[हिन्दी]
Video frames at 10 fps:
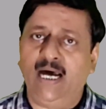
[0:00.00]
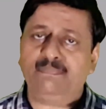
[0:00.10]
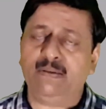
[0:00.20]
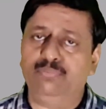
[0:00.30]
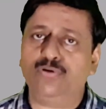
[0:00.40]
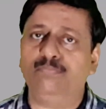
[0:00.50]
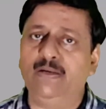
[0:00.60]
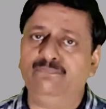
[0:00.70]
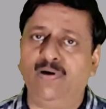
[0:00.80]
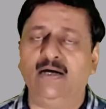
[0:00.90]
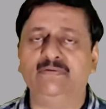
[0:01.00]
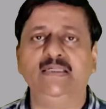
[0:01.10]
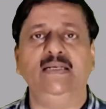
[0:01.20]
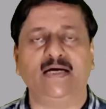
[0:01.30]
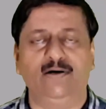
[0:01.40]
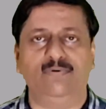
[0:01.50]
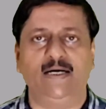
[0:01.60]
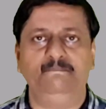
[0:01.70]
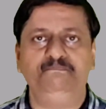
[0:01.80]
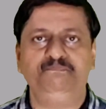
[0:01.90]
आपके बुक में फारसी लिखा हुआ
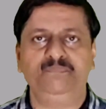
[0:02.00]
है